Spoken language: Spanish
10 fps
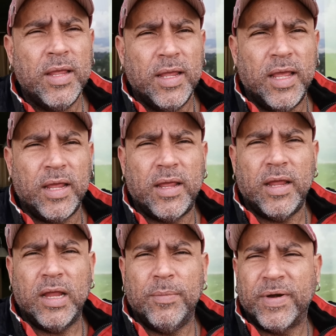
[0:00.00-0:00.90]
es
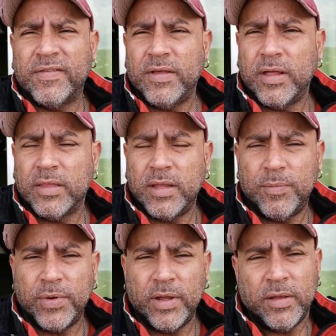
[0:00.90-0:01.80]
que el presidente,
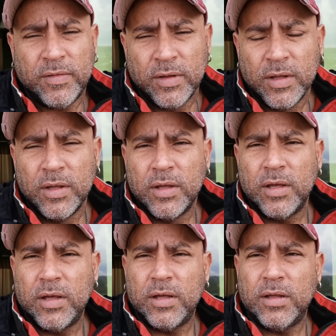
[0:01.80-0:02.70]
pues,
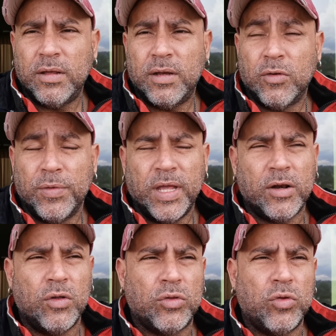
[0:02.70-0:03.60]
eh, el
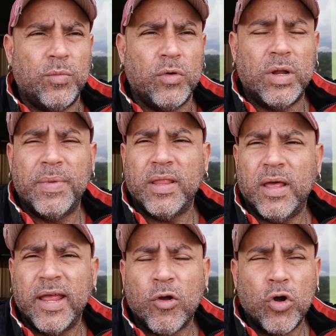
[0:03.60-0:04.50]
gobierno tomó unas
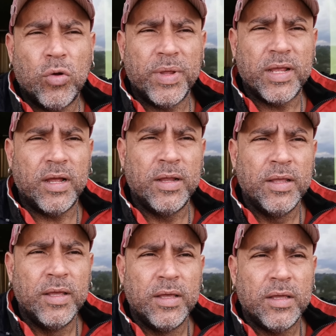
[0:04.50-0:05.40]
medidas económicas
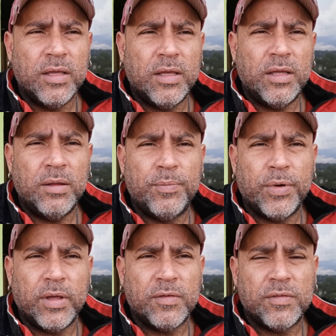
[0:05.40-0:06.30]
y
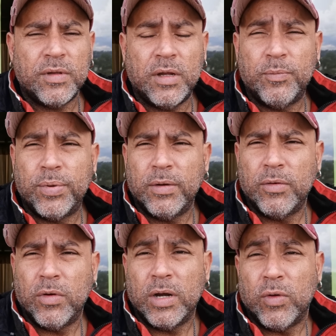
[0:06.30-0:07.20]
pues al
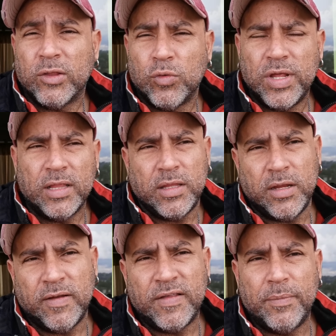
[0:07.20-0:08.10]
pueblo, a los estudiantes
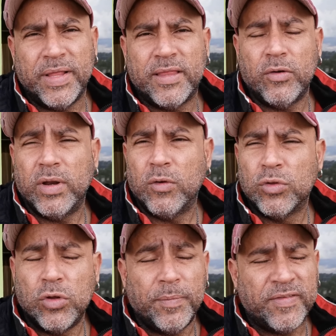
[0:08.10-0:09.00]
inicialmente no les
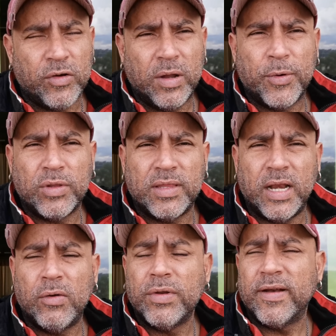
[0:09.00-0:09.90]
gustó, empezaron las protestas en
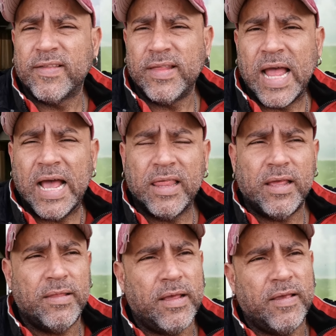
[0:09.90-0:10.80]
las universidades
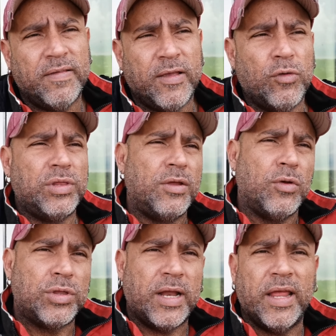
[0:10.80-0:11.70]
y de ahí se contagió
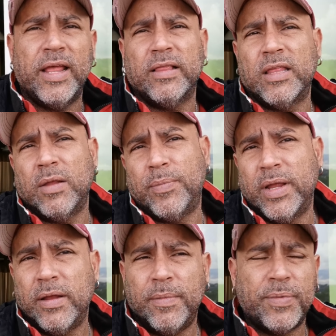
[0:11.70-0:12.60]
otra gente,
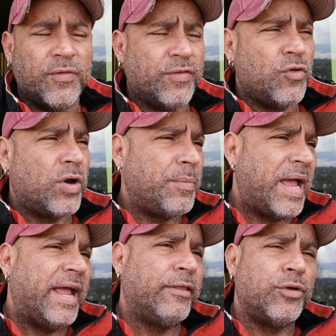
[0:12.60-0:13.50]
después profesores,
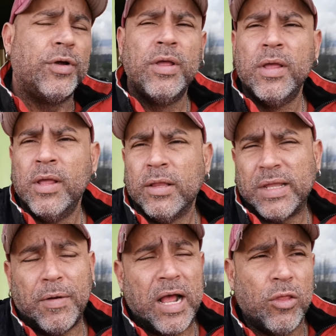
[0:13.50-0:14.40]
maestros,
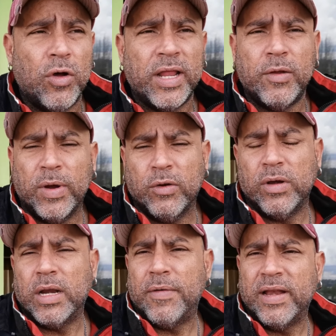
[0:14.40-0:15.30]
trabajadores y bueno,
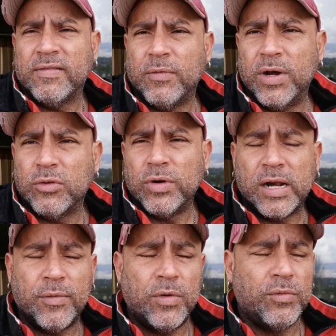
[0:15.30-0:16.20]
y la vaina se ha vuelto
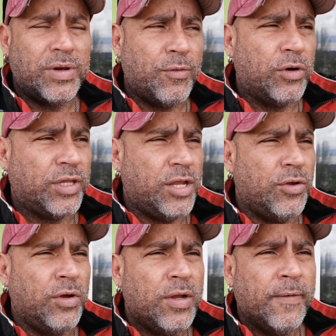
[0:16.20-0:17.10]
un
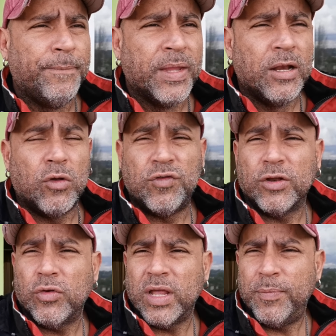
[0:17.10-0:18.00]
revoltillo. Lo
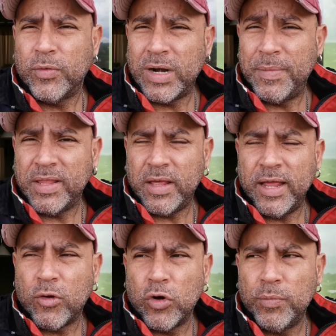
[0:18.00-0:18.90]
cierto es que es por unas medidas
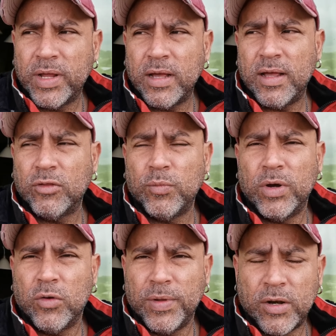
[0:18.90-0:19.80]
económicas que tomó
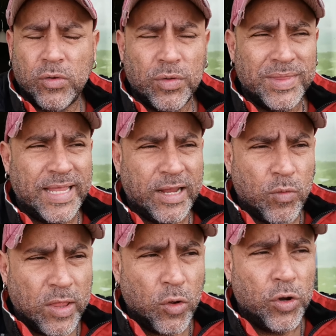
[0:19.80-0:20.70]
el gobierno de
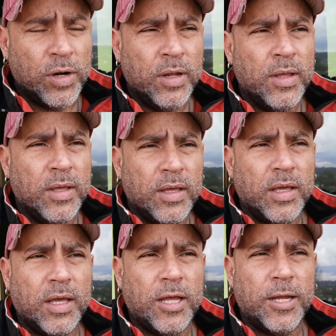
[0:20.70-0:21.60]
Ecuador
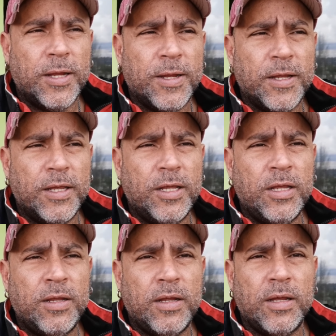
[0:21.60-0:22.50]
eh,
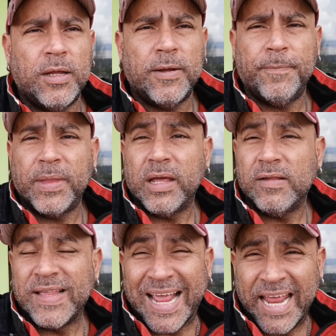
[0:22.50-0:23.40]
y eh, hay
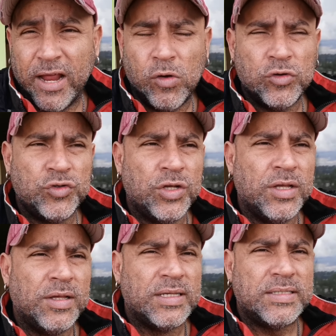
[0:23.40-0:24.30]
saqueos,
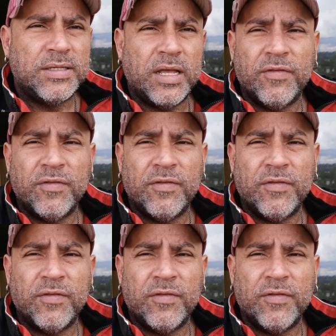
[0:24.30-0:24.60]
si sí hay